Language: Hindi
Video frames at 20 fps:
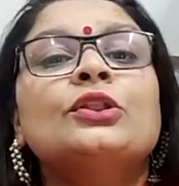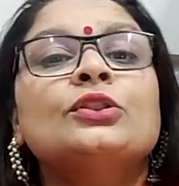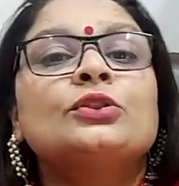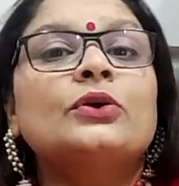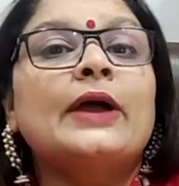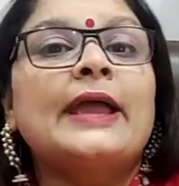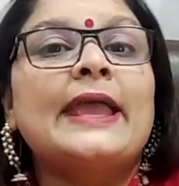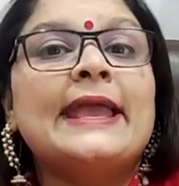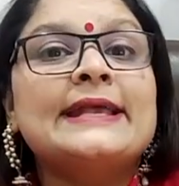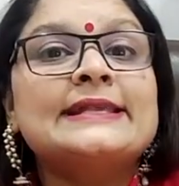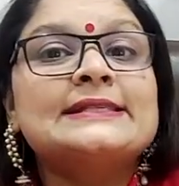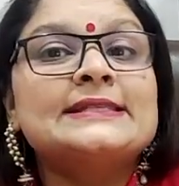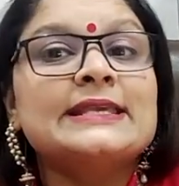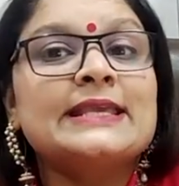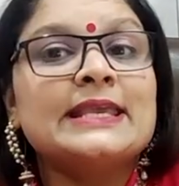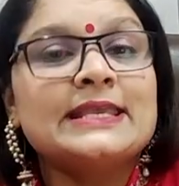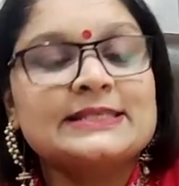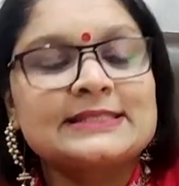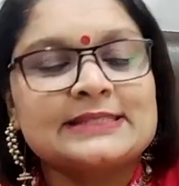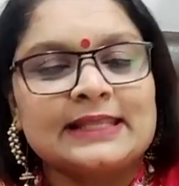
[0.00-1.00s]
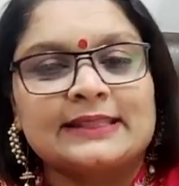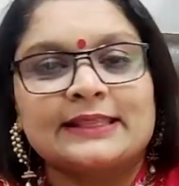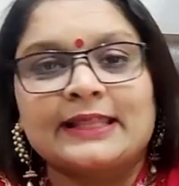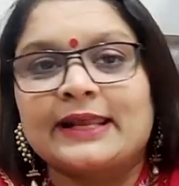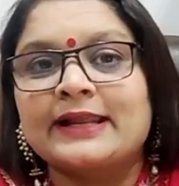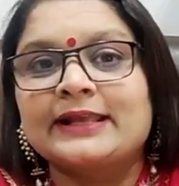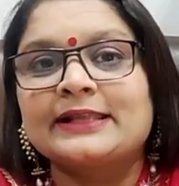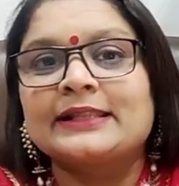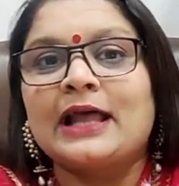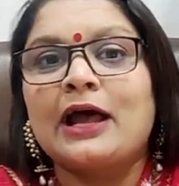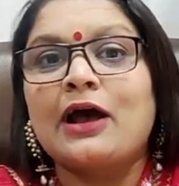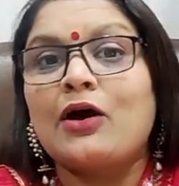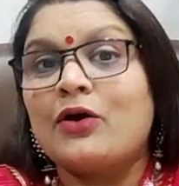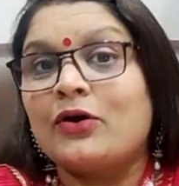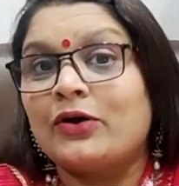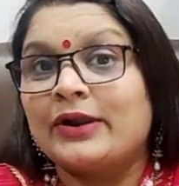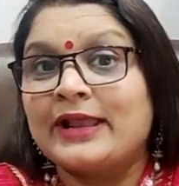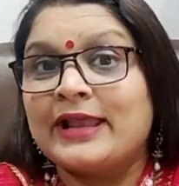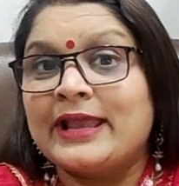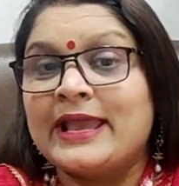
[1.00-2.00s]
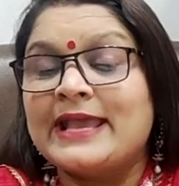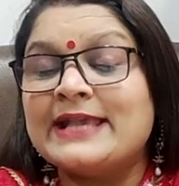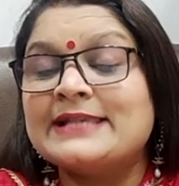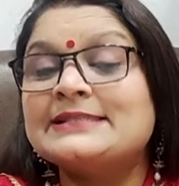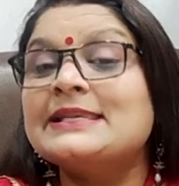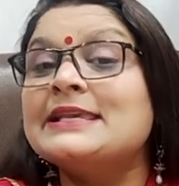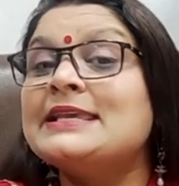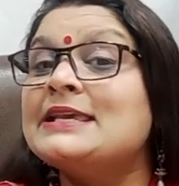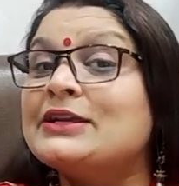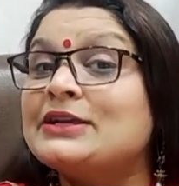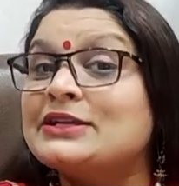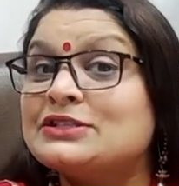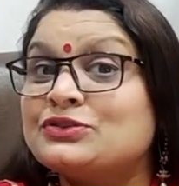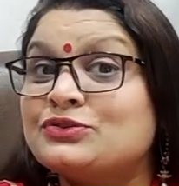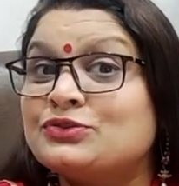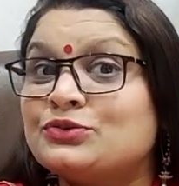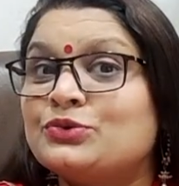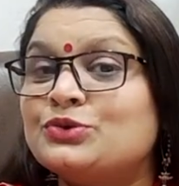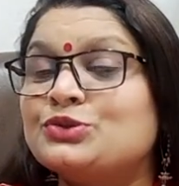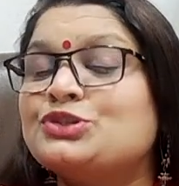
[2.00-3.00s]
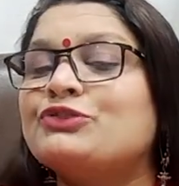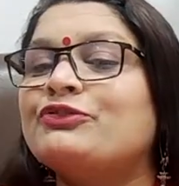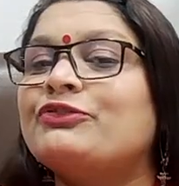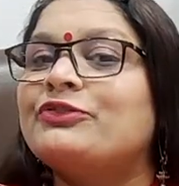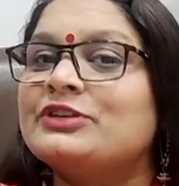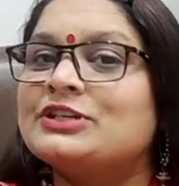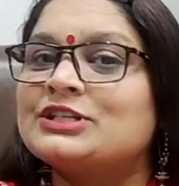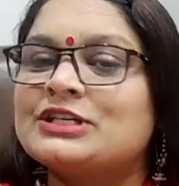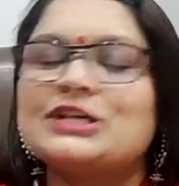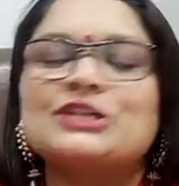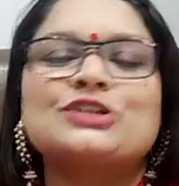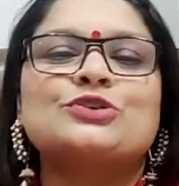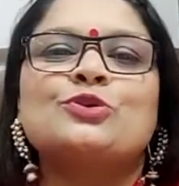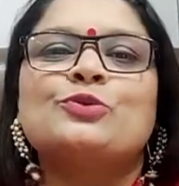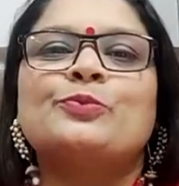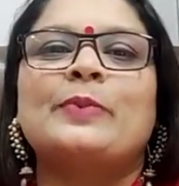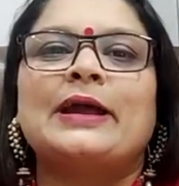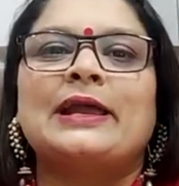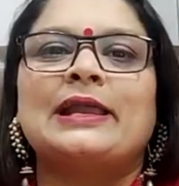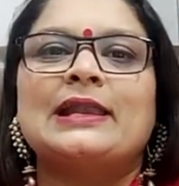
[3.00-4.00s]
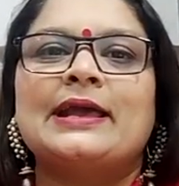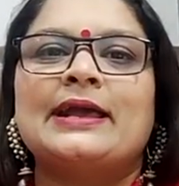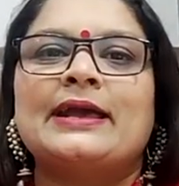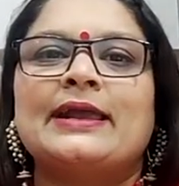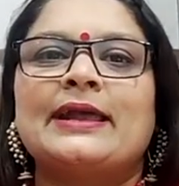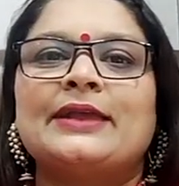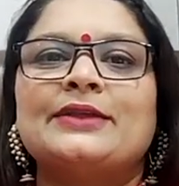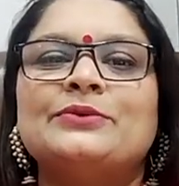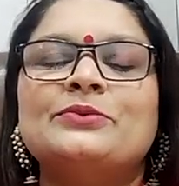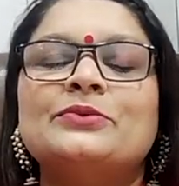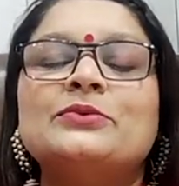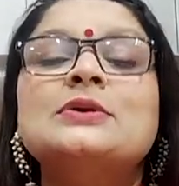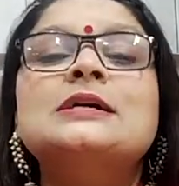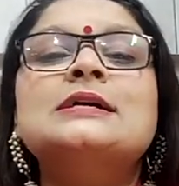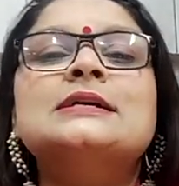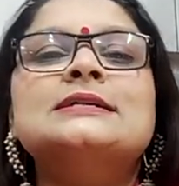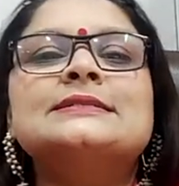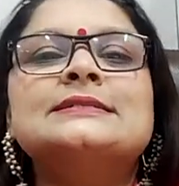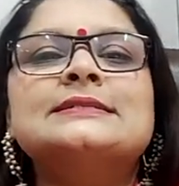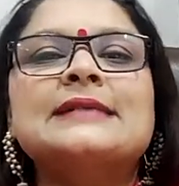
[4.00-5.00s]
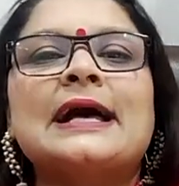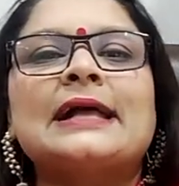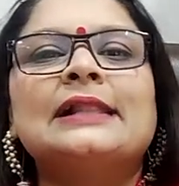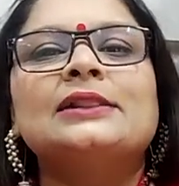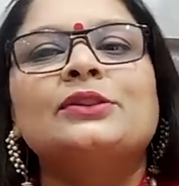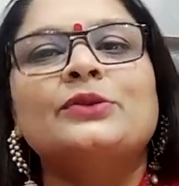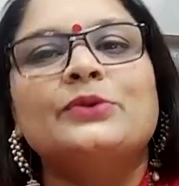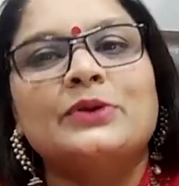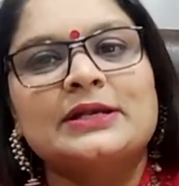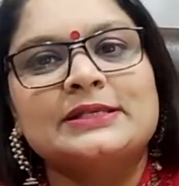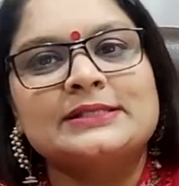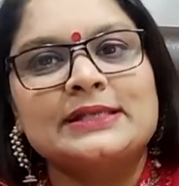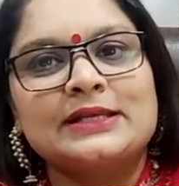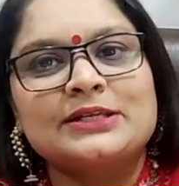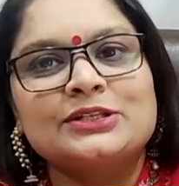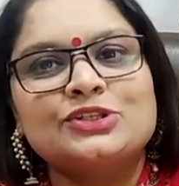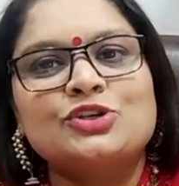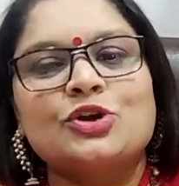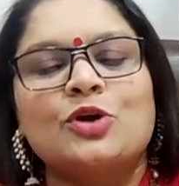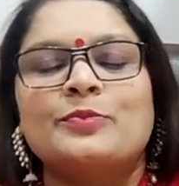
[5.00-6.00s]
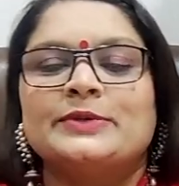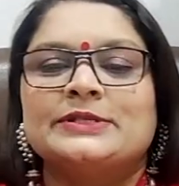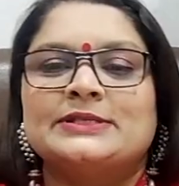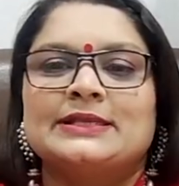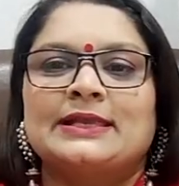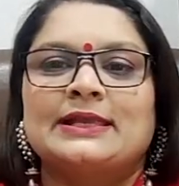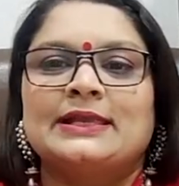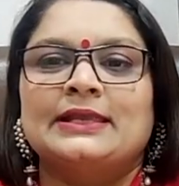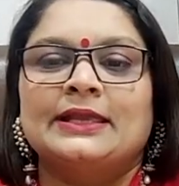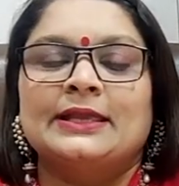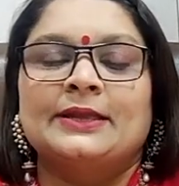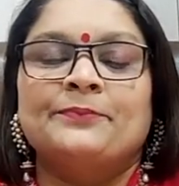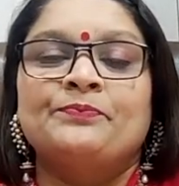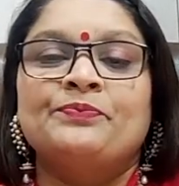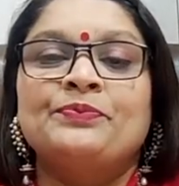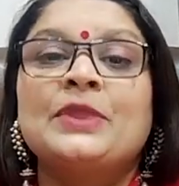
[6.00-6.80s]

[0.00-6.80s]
तो ऐसी ही सतर्कता और ऐसे ही कुछ विशेष उपाय लेकर आई हूं साल 2024 के लिए